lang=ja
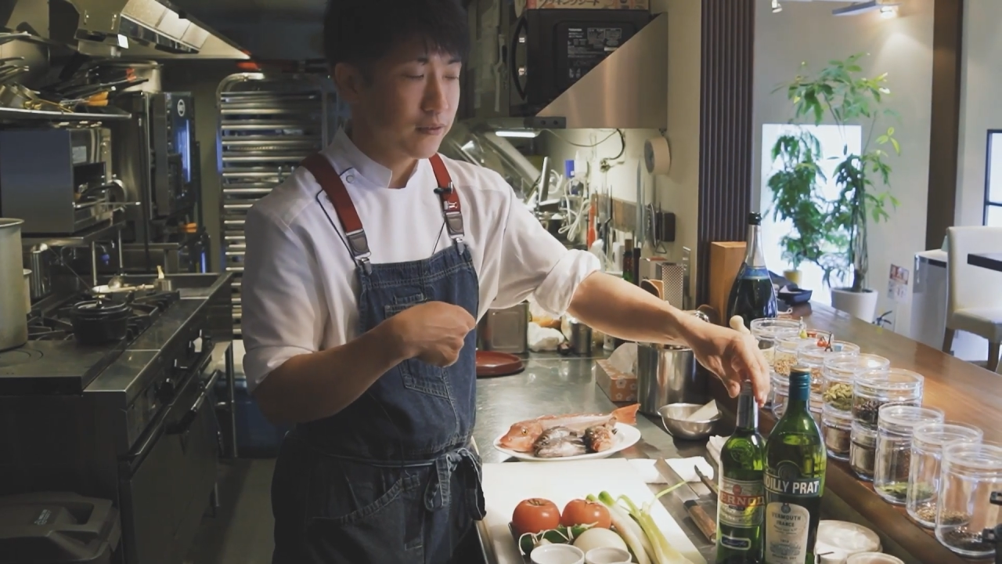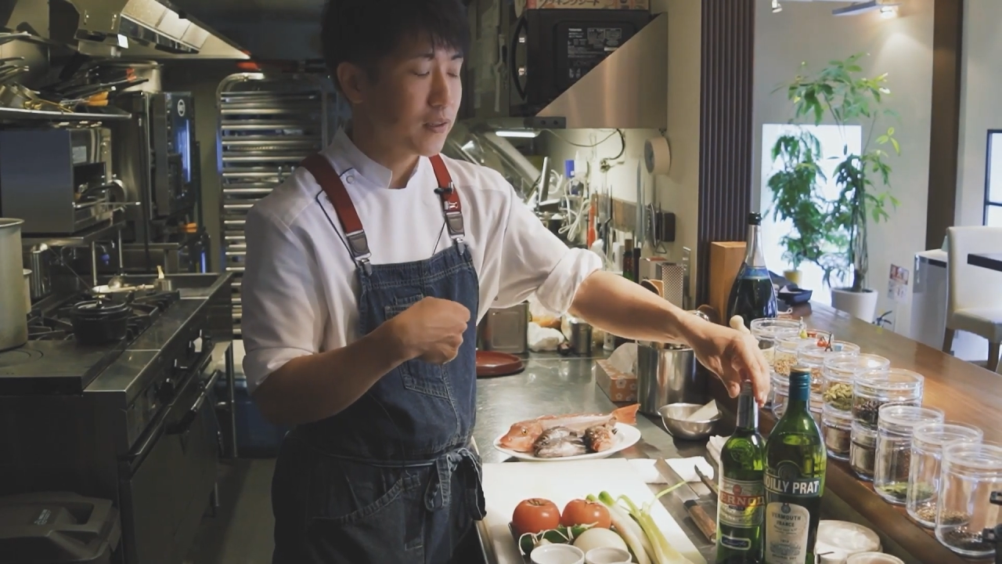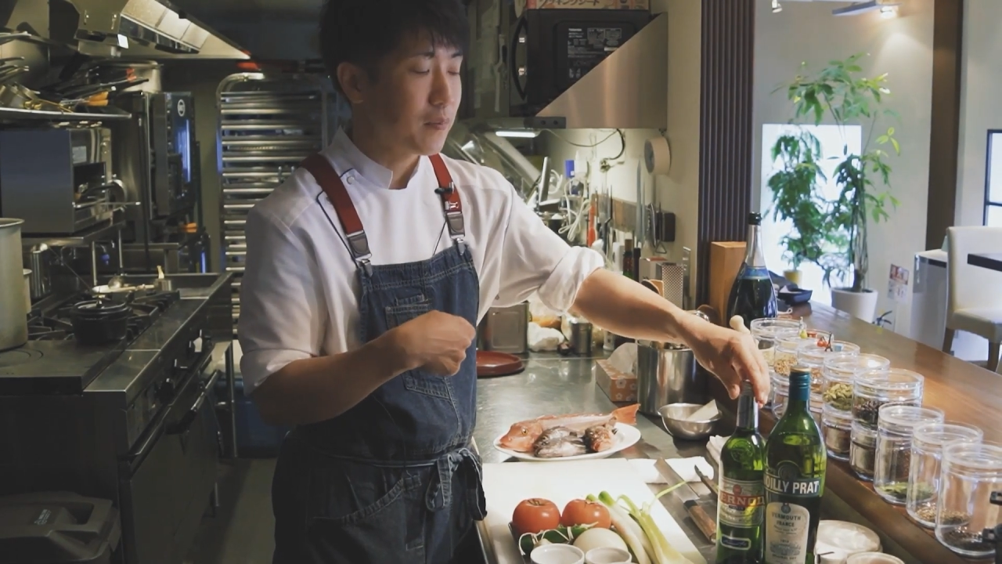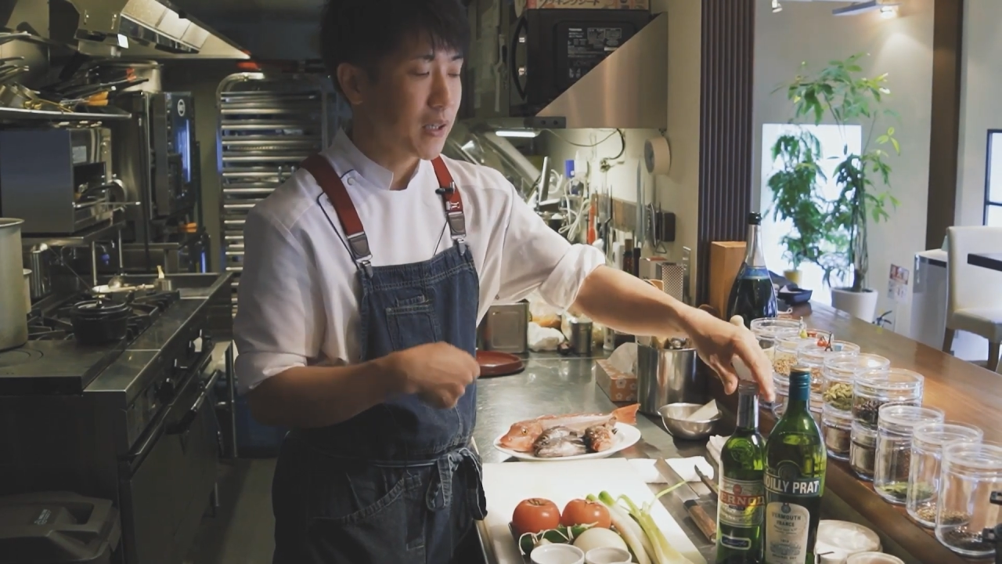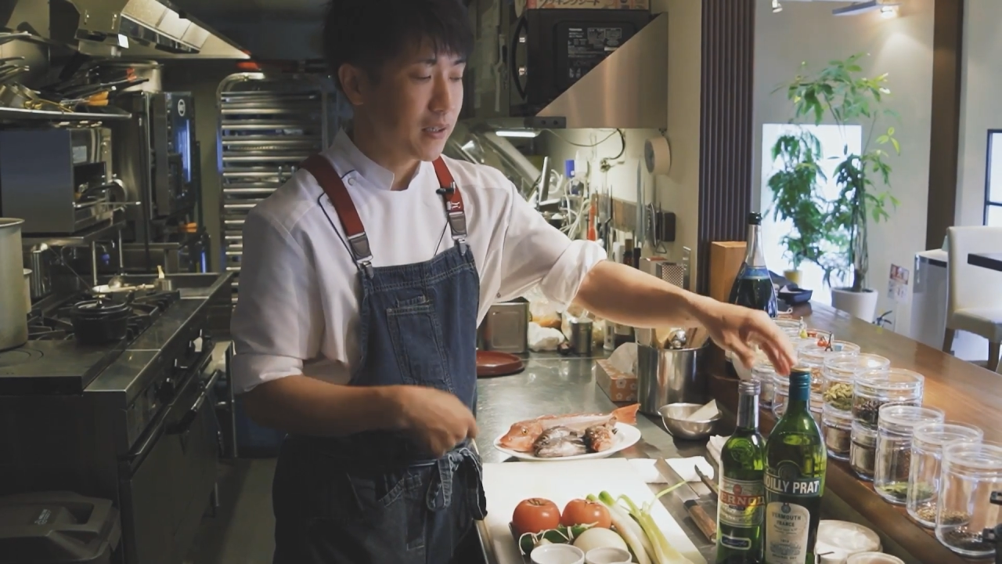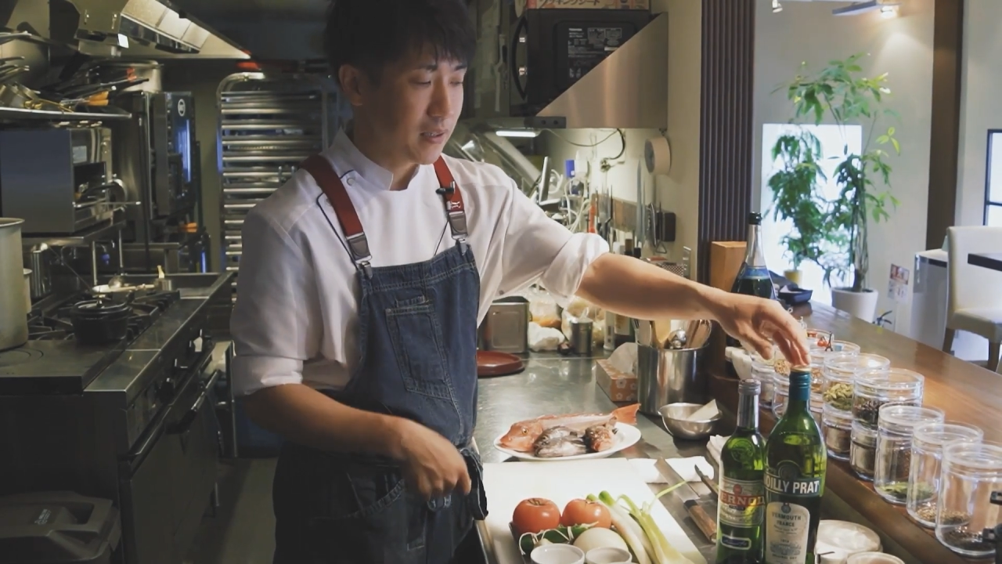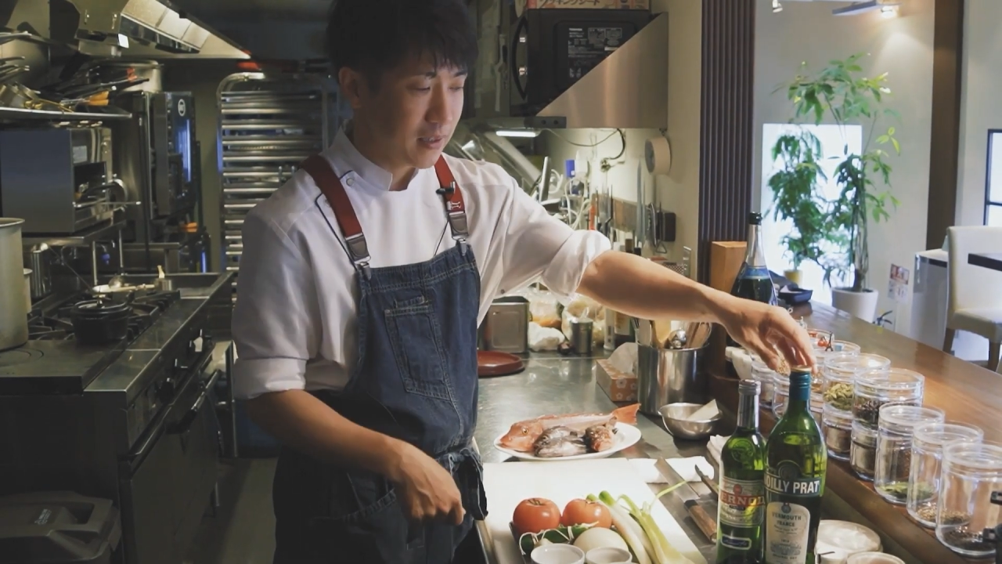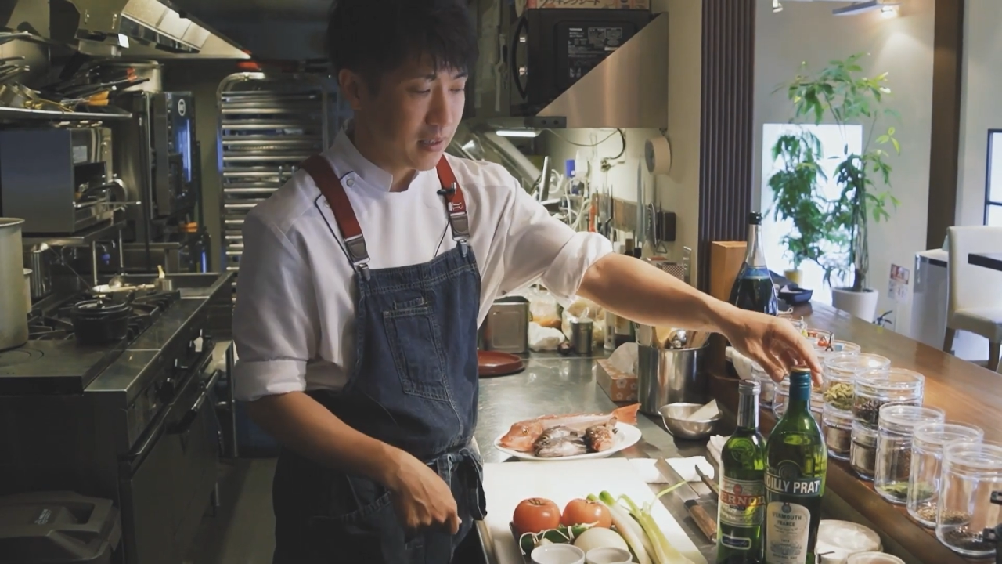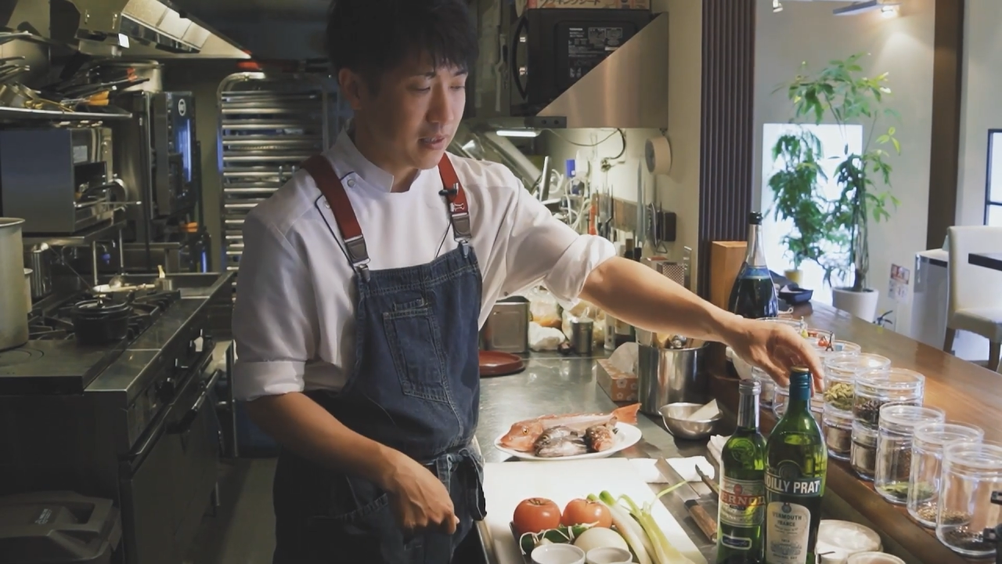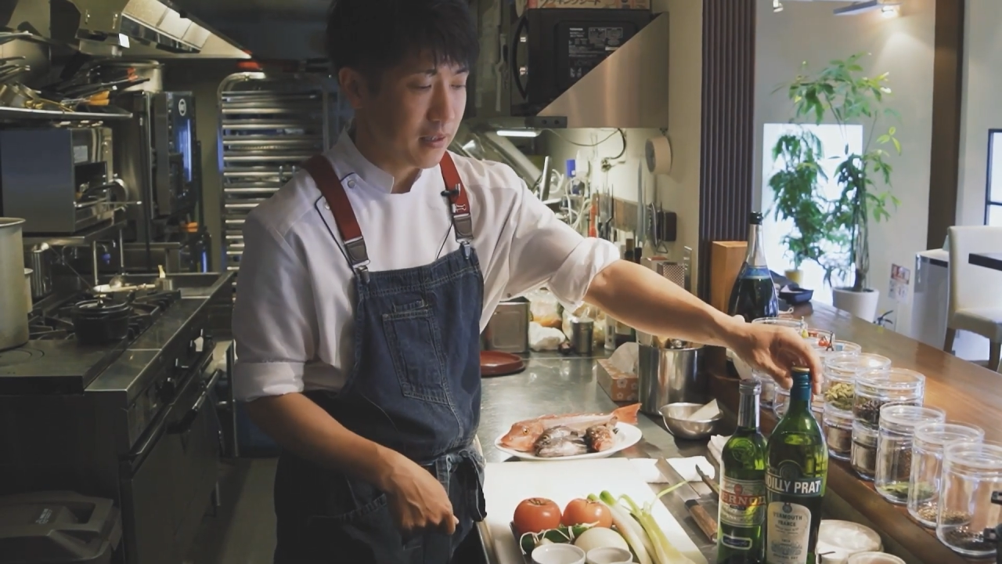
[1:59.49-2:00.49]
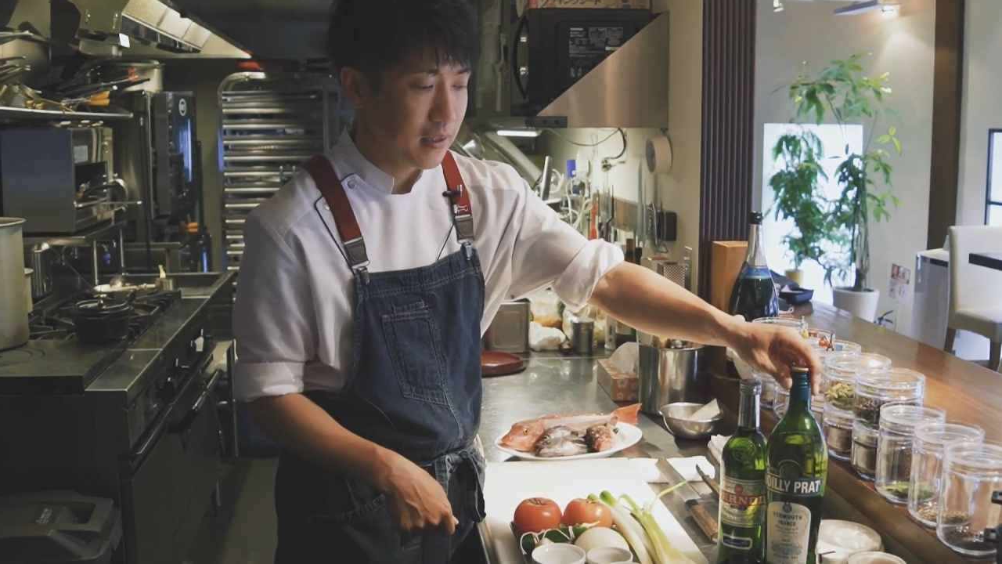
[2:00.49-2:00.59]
う食べ方で